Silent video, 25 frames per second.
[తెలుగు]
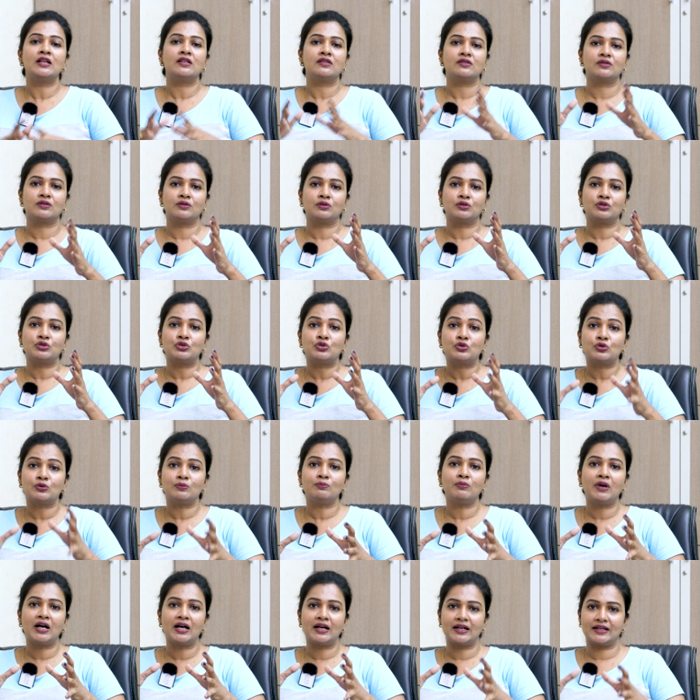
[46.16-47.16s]
సో
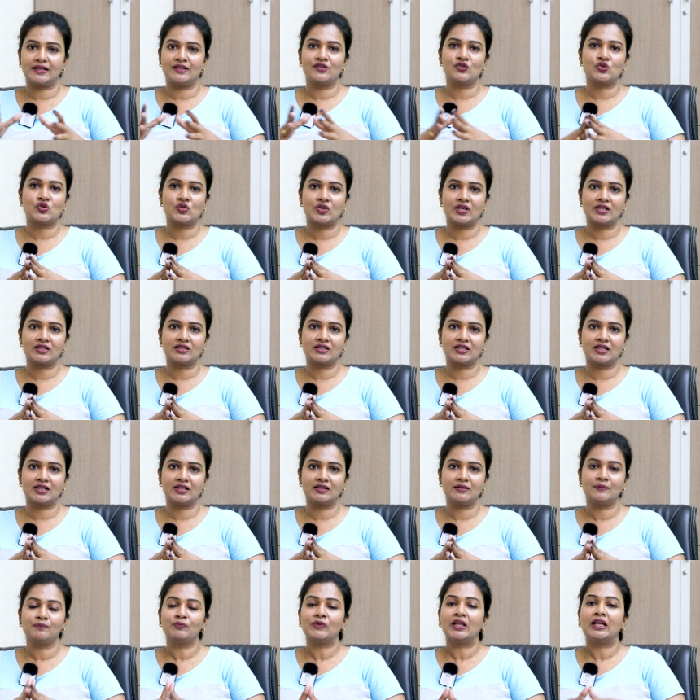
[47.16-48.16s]
జుంబా
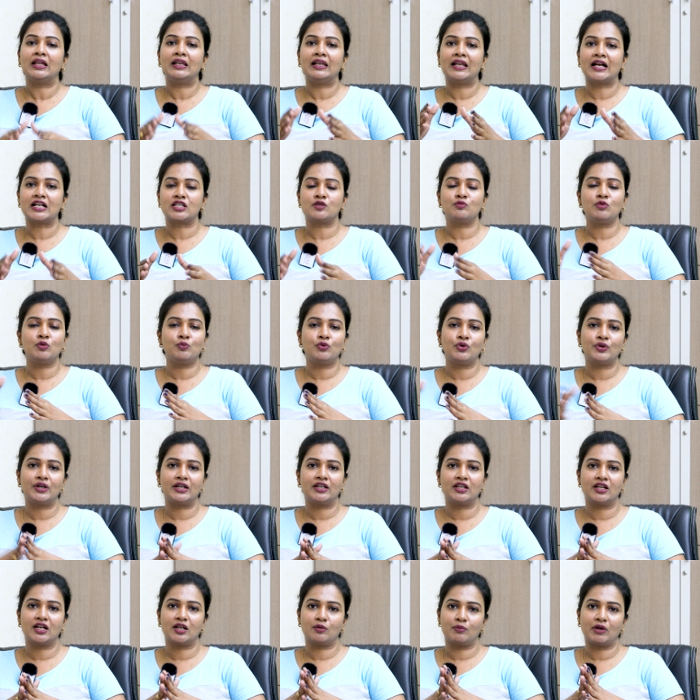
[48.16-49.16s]
ఇన్స్ట్రక్టర్ లక్ష్మీ
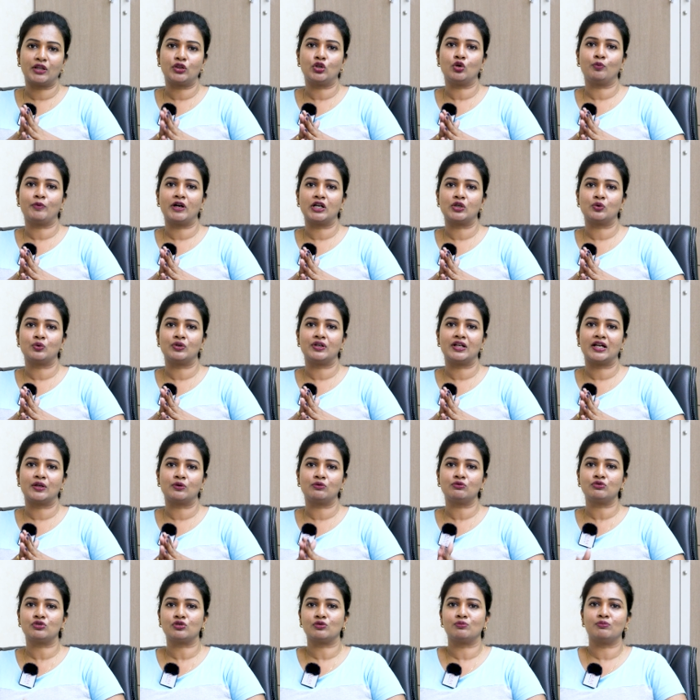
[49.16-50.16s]
పూరెడ్డి గారు మనతో పాటు
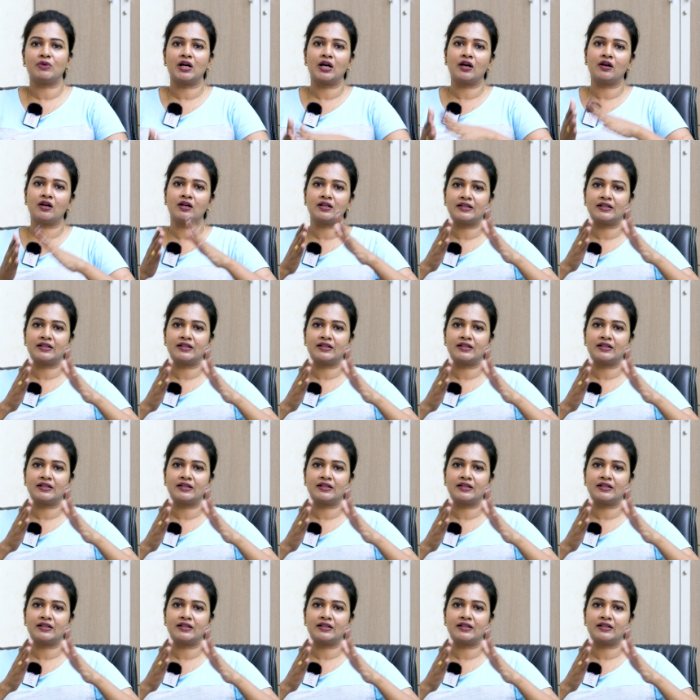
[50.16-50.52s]
ఉన్నారు జుంబా